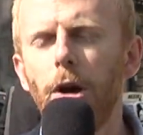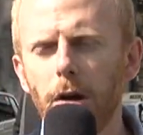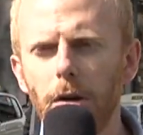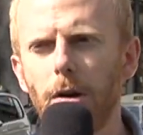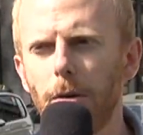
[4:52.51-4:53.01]

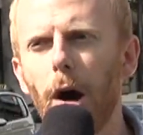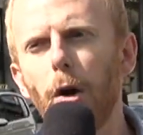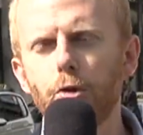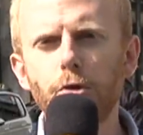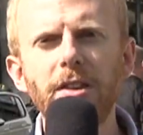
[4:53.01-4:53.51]
Euh,
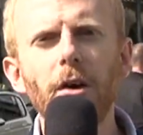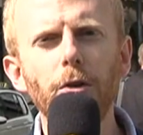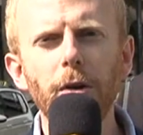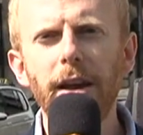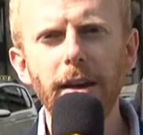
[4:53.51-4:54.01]
alors, le jeu était en
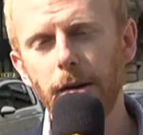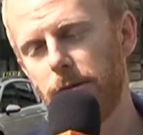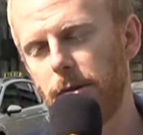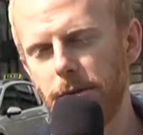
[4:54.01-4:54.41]
anglais, hein.